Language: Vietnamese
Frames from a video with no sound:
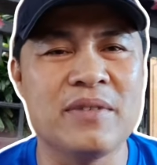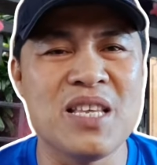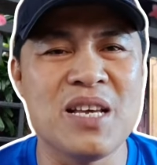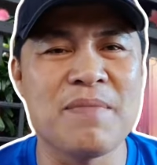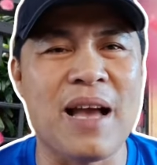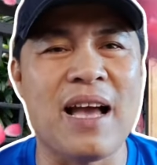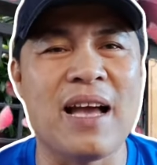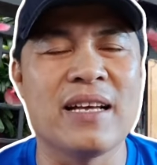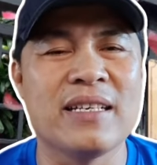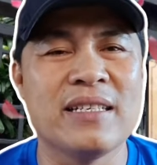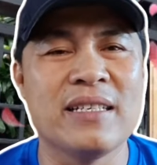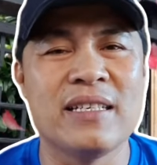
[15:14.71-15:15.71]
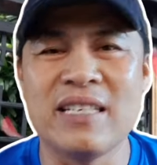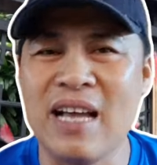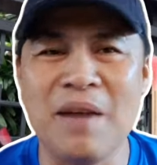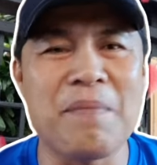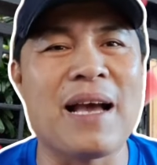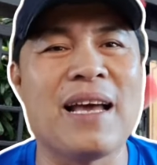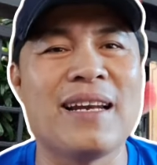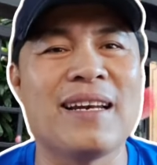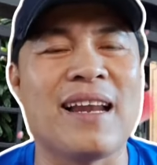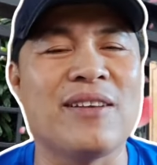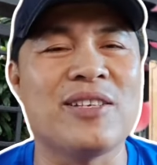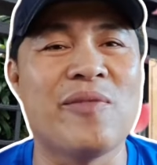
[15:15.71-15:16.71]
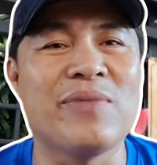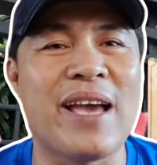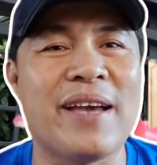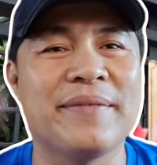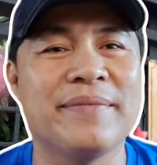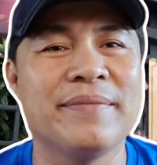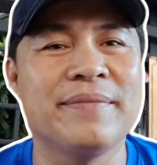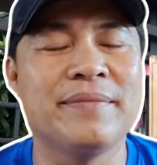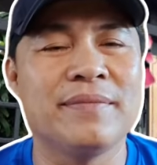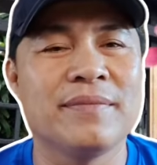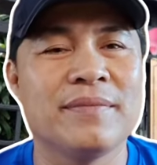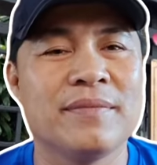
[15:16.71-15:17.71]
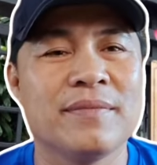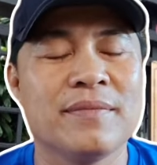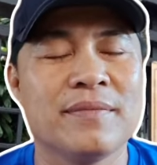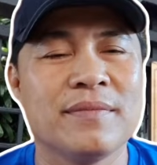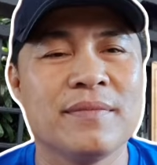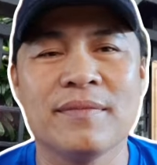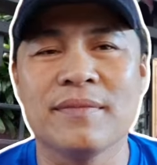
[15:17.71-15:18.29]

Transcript: nhưng mà lên màn hình là nó sống khác ừ.